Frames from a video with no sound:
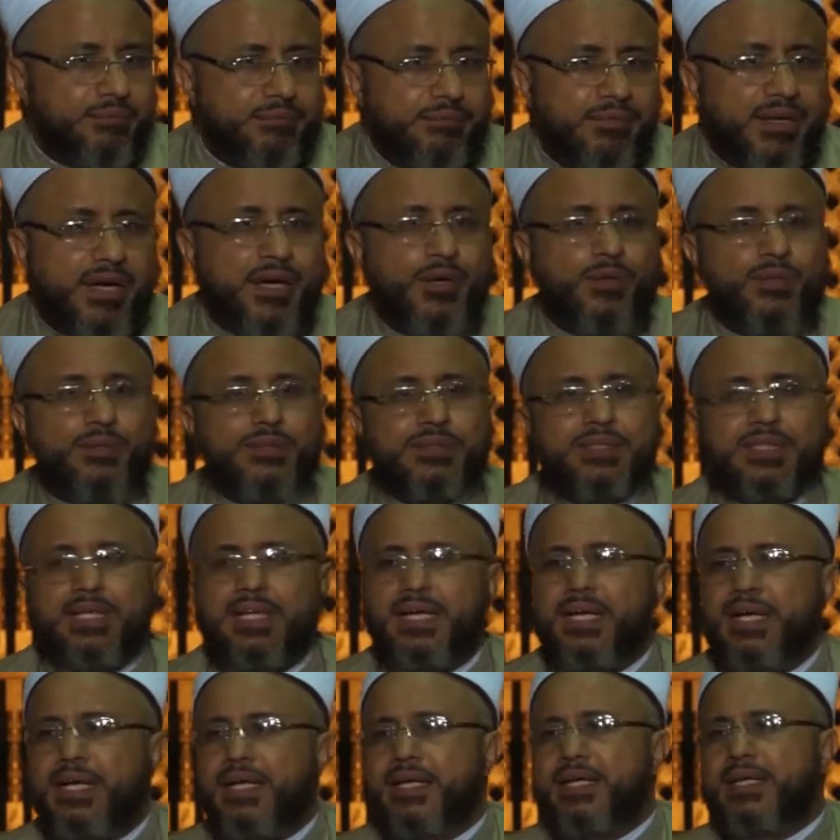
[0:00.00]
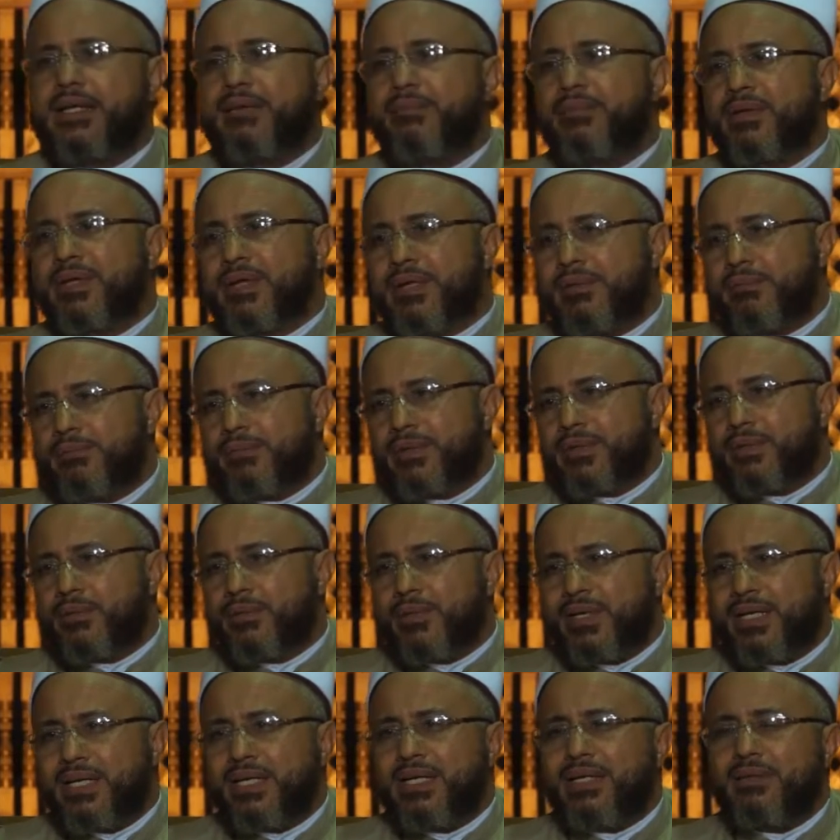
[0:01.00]
ما أنزل إليك من ربك
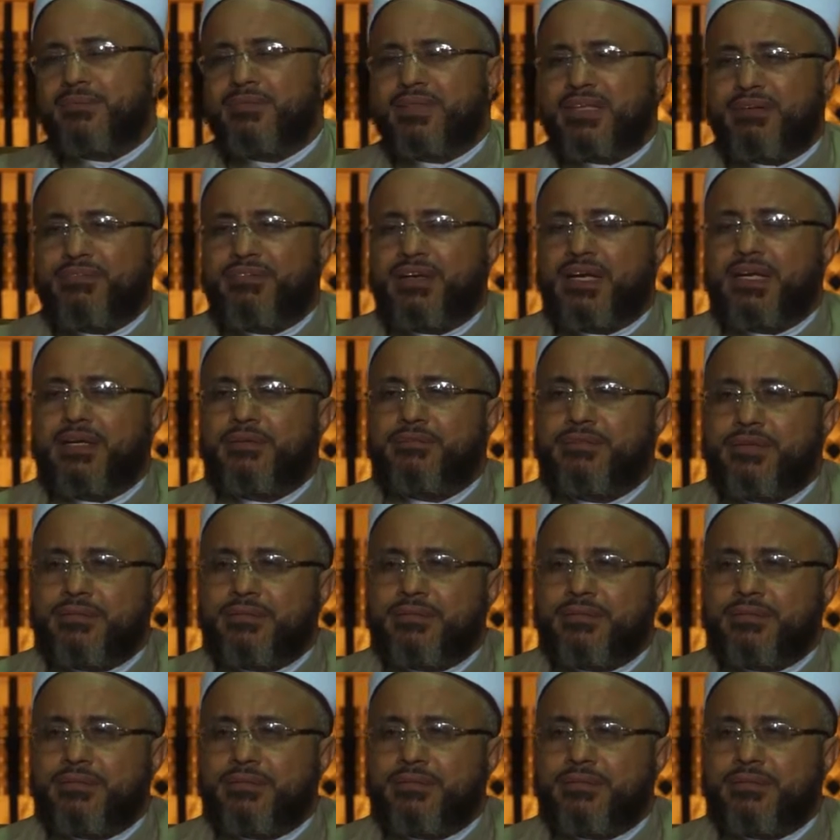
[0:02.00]
وإن لم تفعل